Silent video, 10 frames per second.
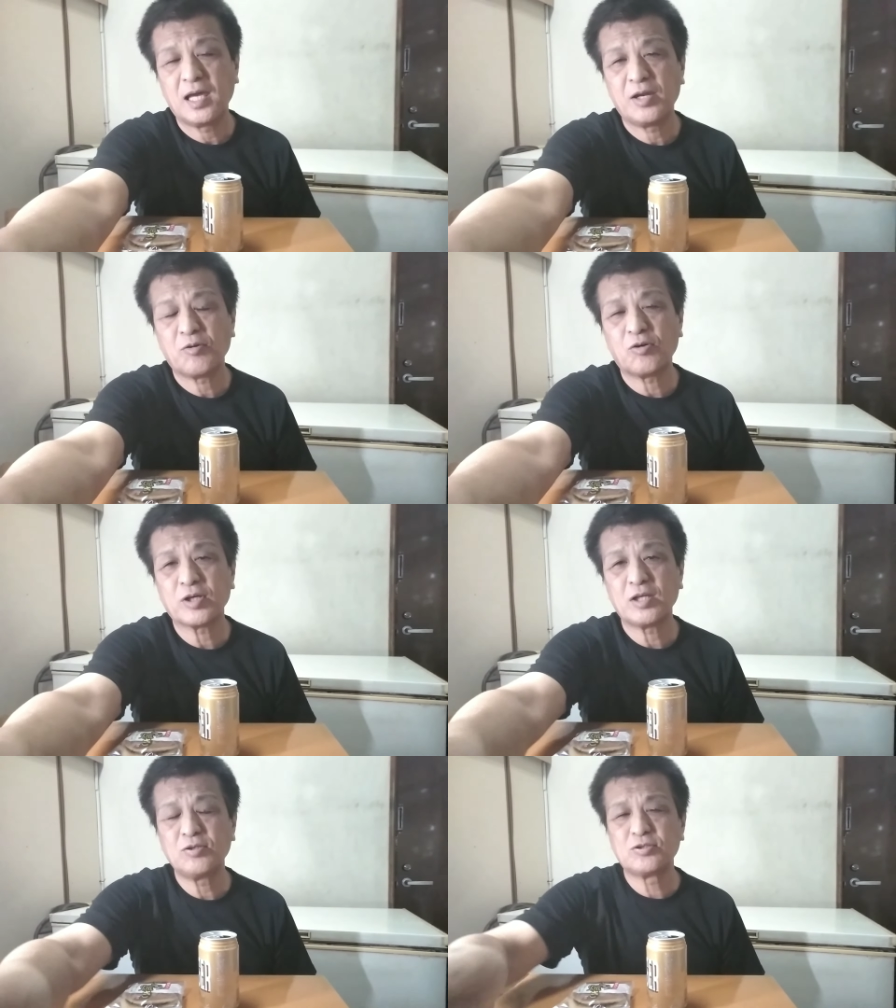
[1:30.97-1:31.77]
えー、旅
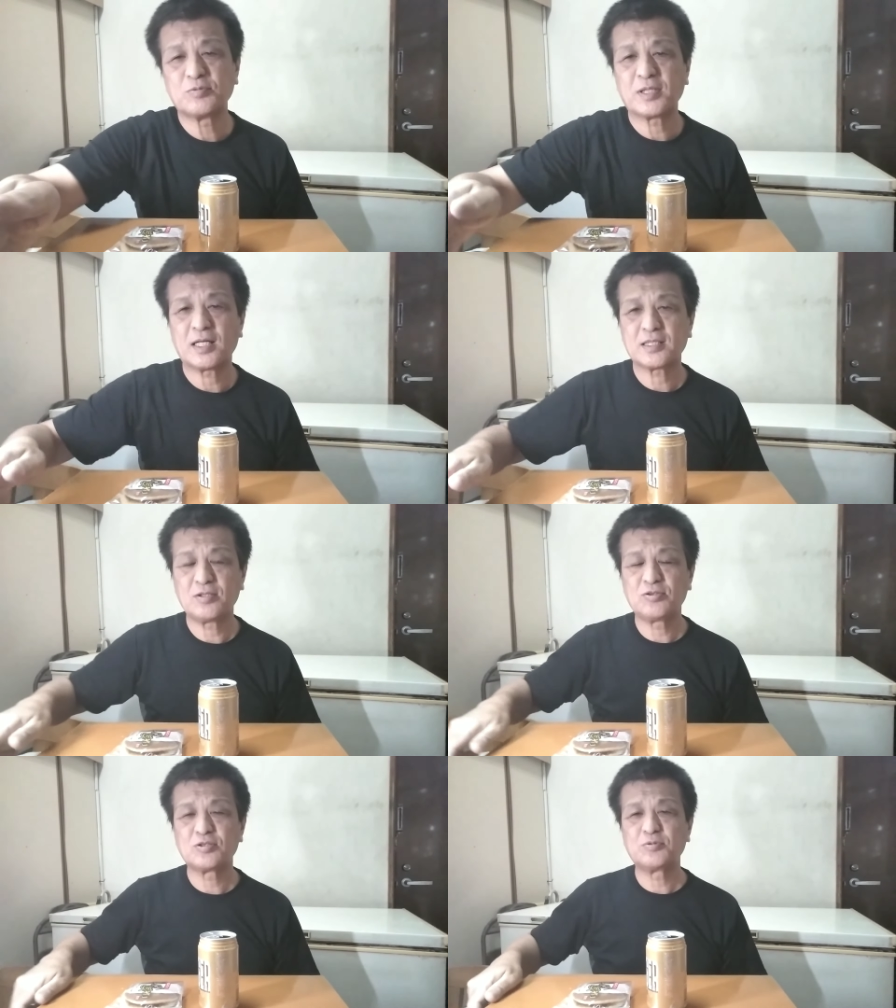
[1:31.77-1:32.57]
行系の YouTuber が来
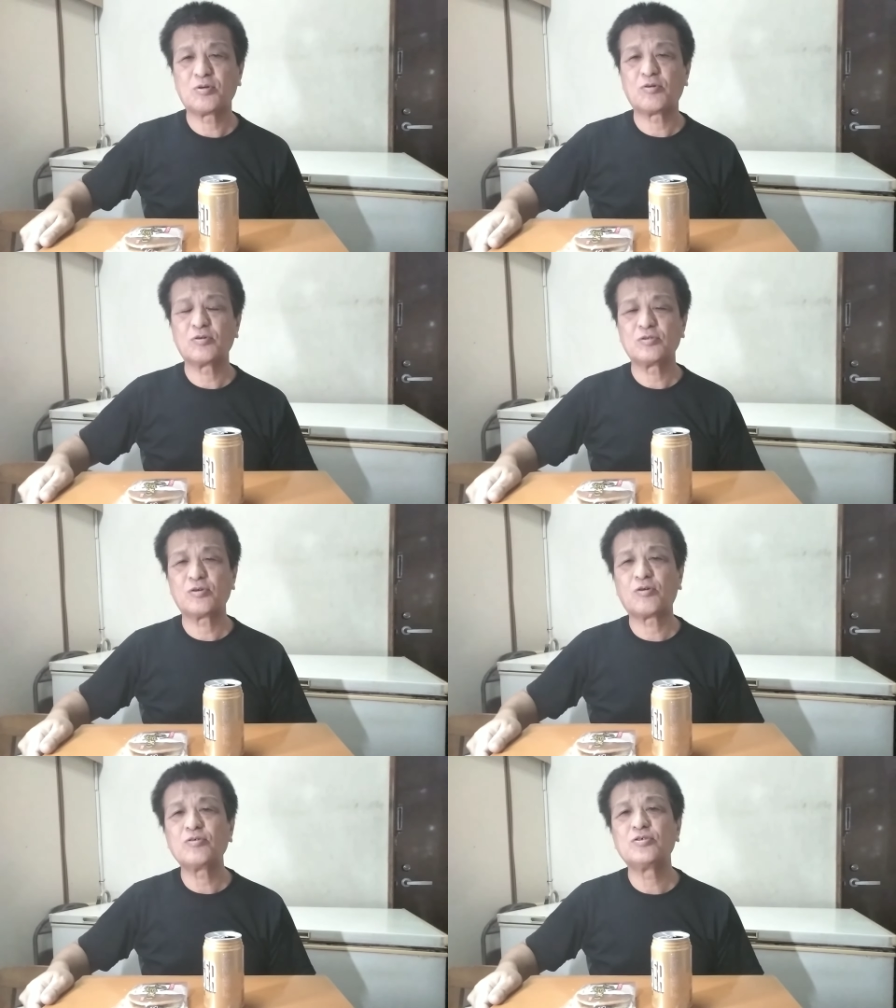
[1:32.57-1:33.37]
て YouTube 旅行
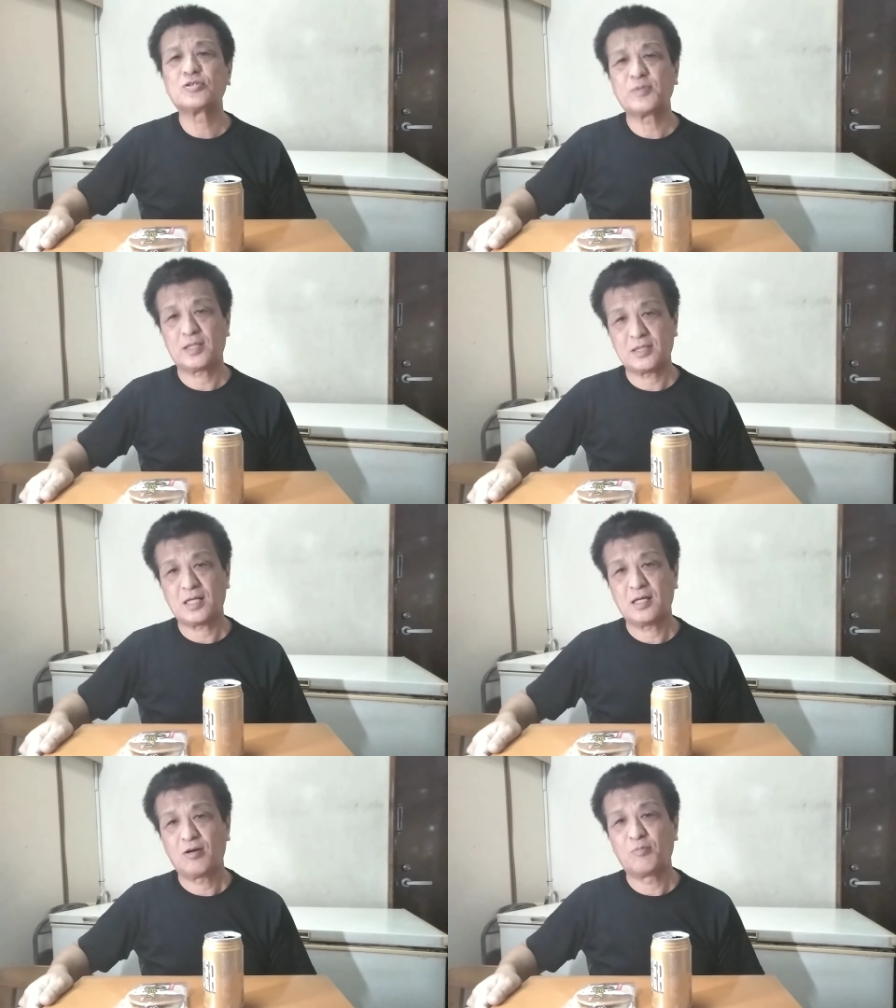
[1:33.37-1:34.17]
旅行の YouTuber やったら
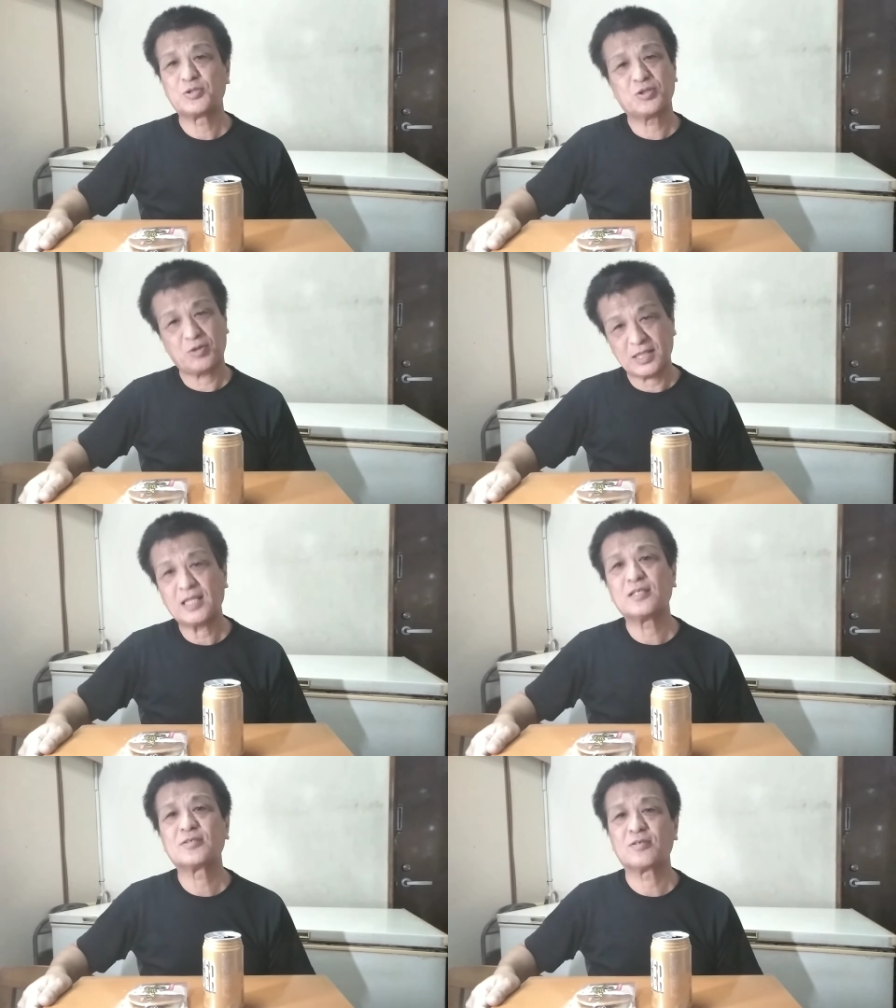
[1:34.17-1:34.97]
面白かっ
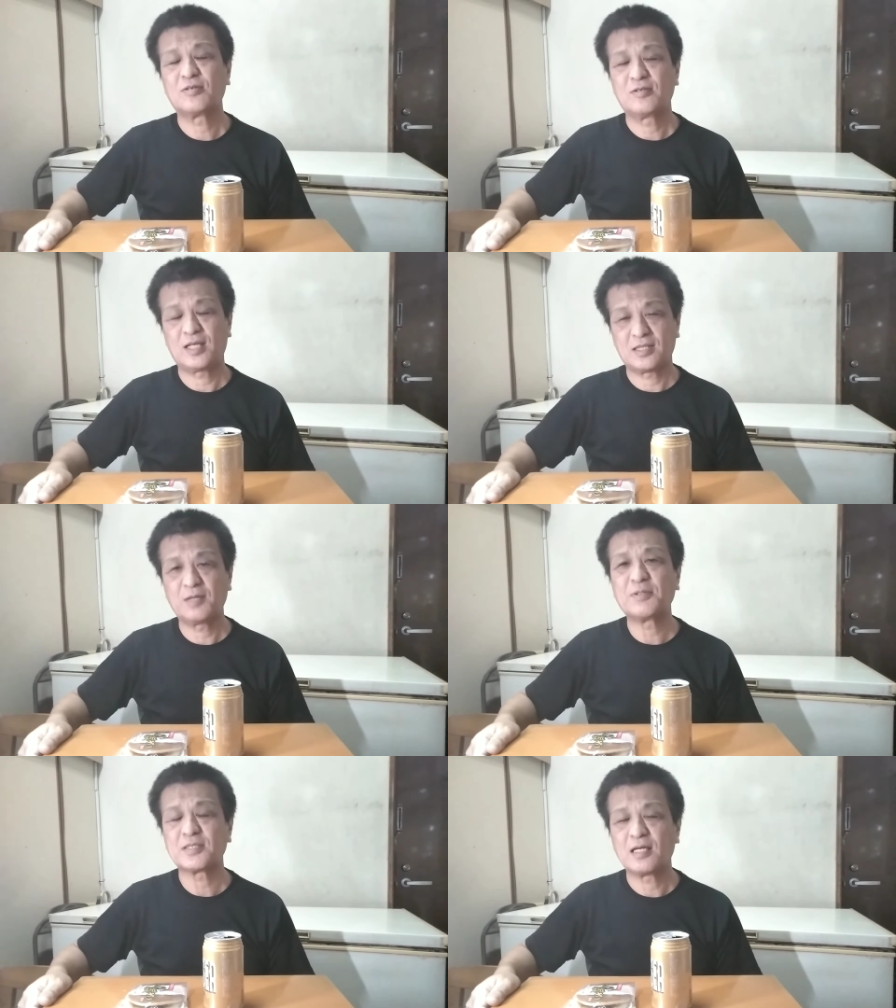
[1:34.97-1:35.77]
たんですよやっ
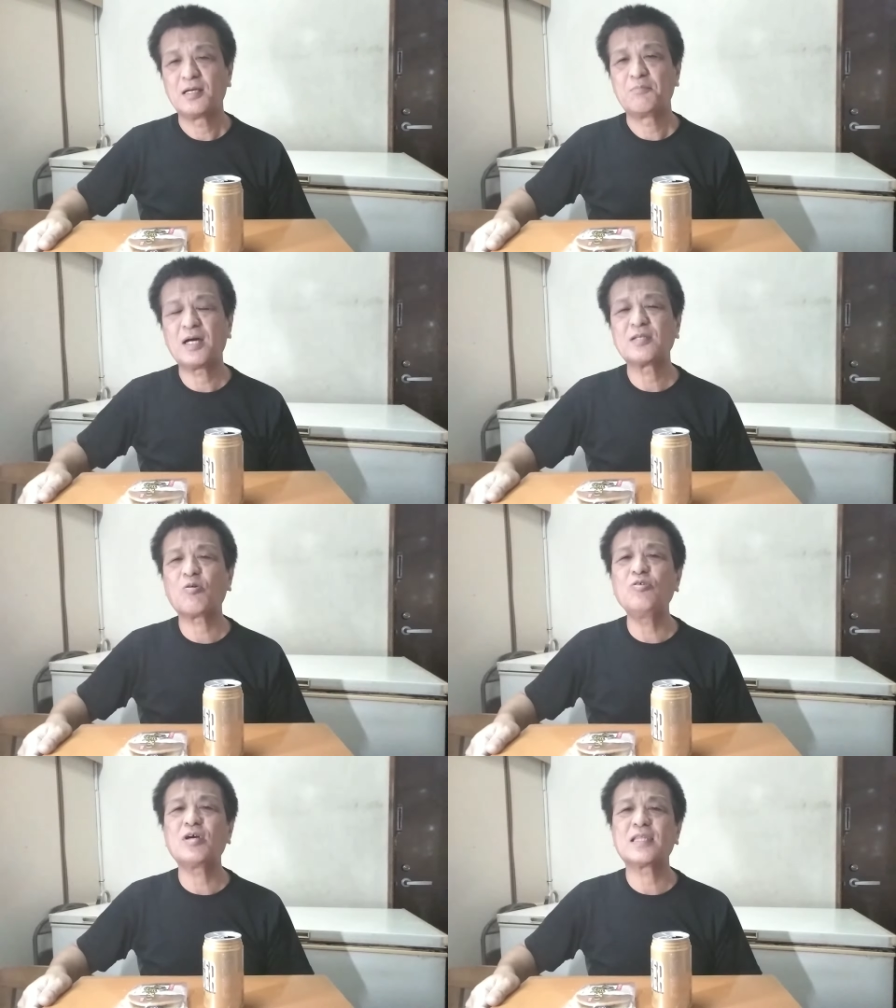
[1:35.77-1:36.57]
ていますまあ
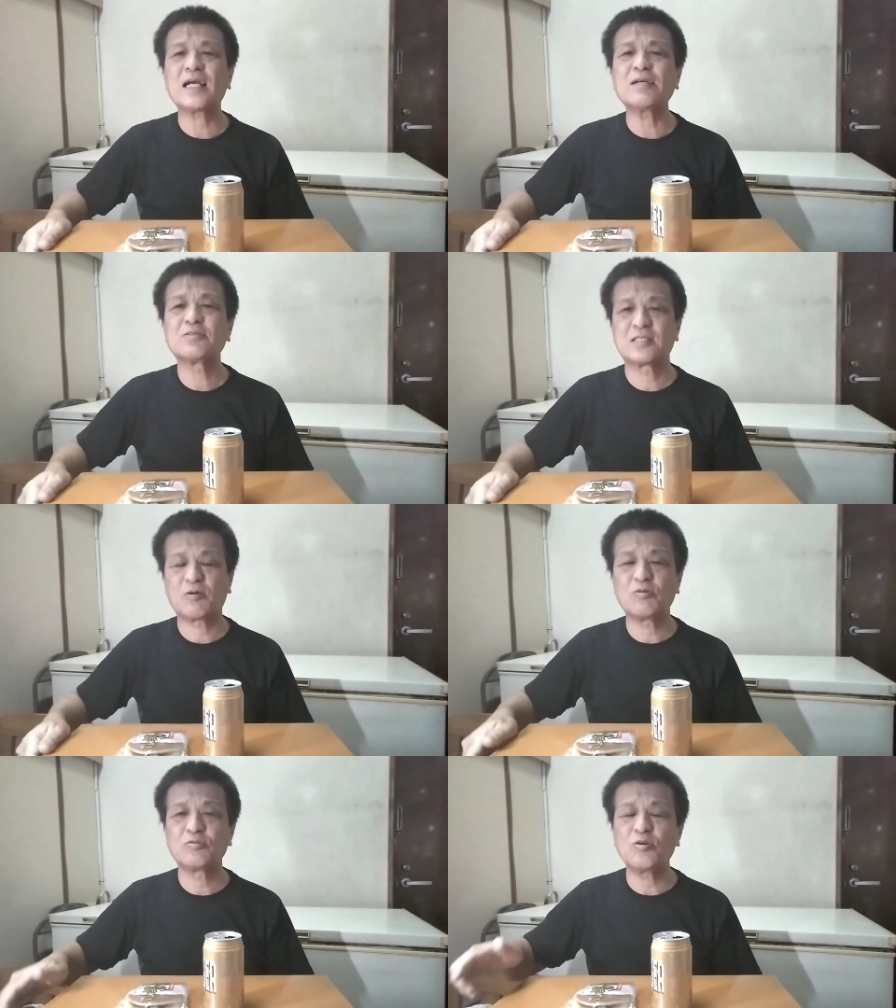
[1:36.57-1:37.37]
こういうのが長くっ
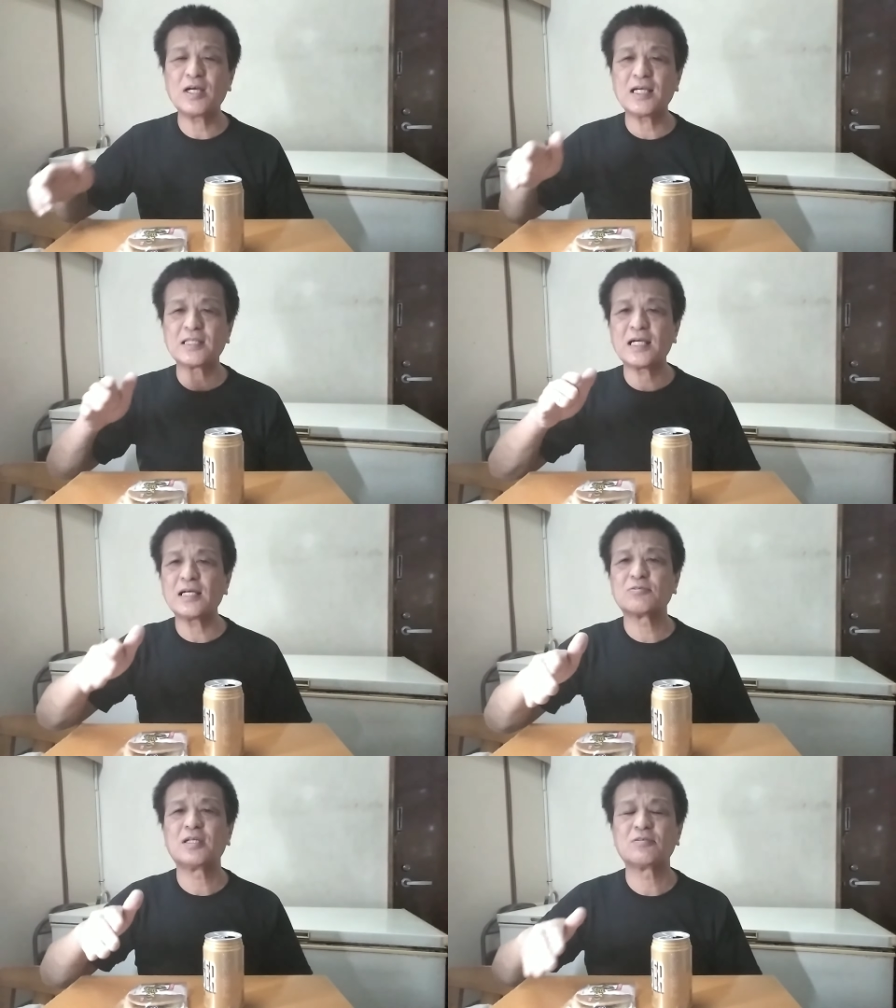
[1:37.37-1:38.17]
てこの動画が
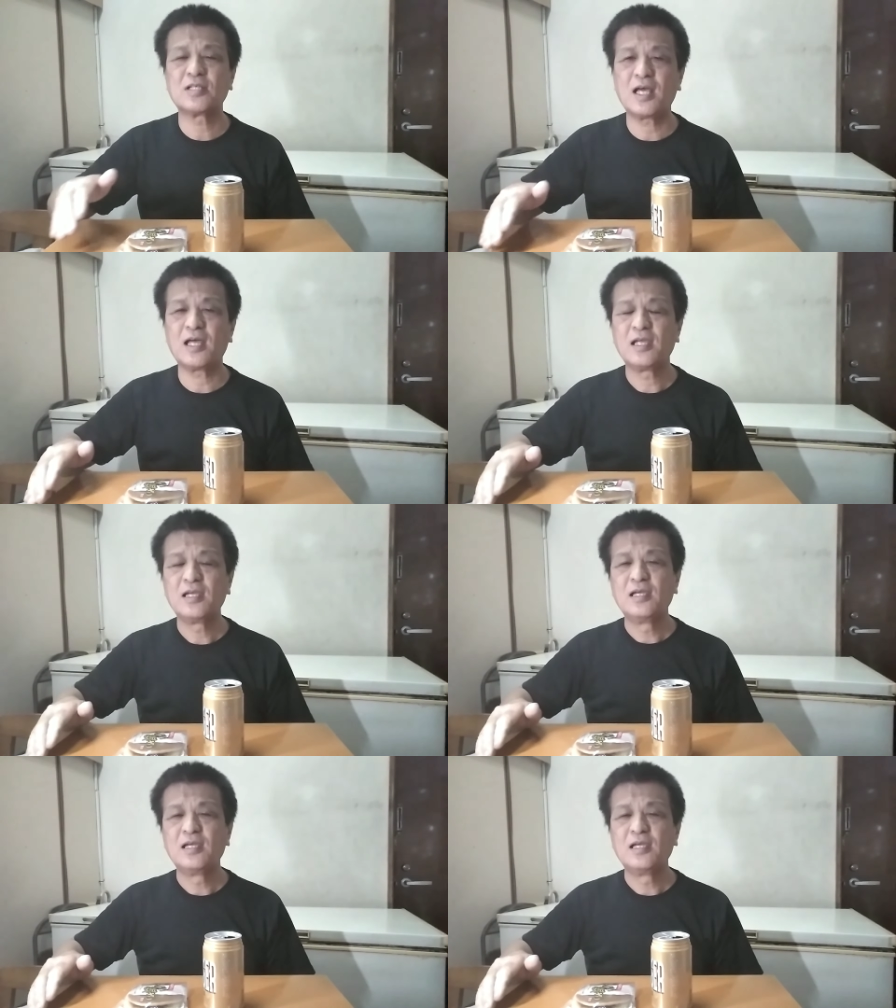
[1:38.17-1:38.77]
長くなるんで